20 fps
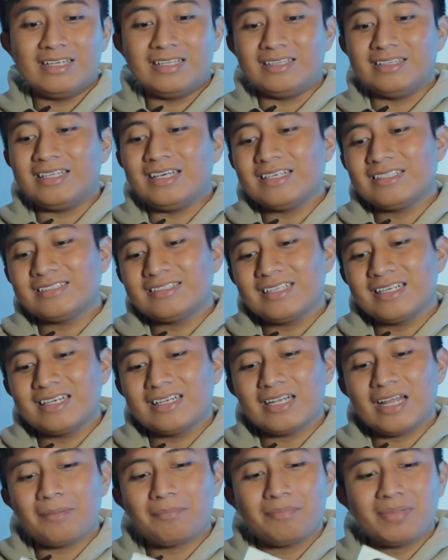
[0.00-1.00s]
desde
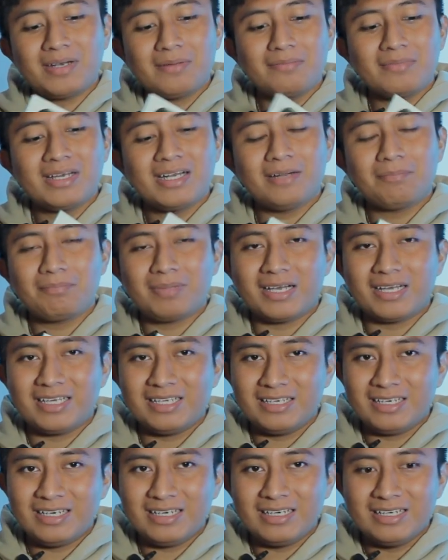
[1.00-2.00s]
la primera
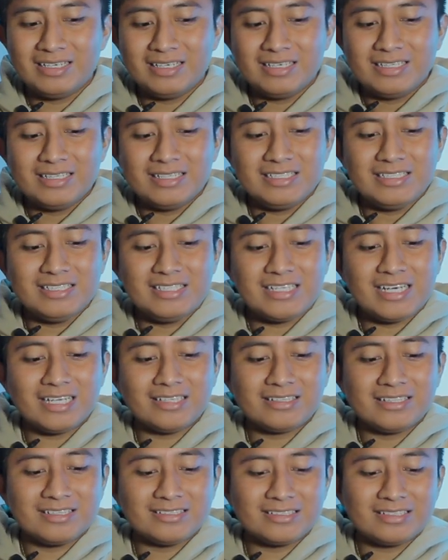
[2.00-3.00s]
página
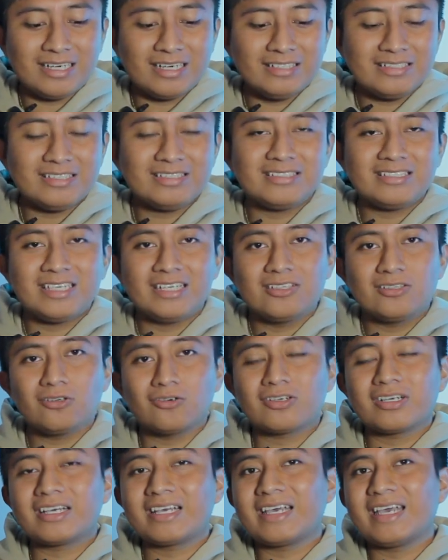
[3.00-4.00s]
ya te están
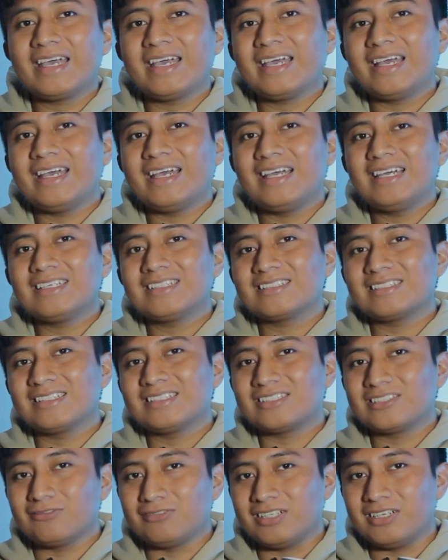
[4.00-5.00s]
diciendo qué es
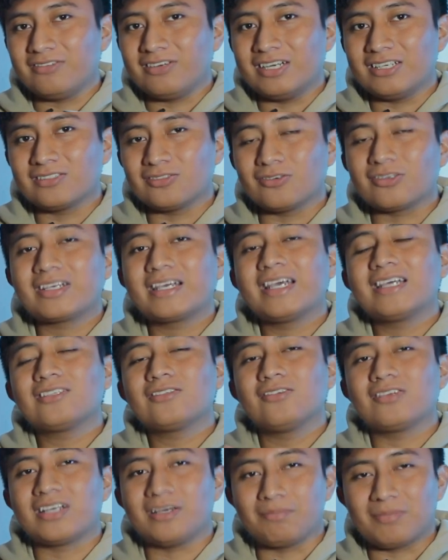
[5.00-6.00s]
este universo, qué
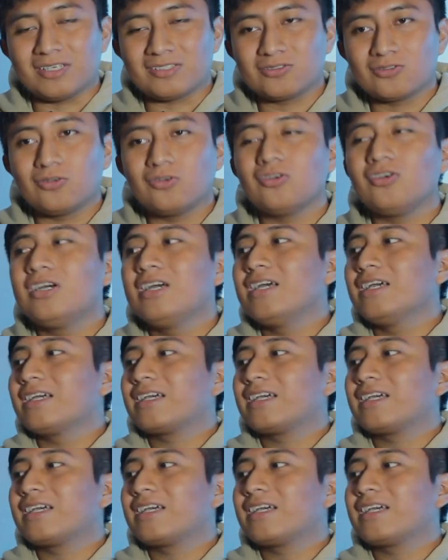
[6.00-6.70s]
es lo que pasó,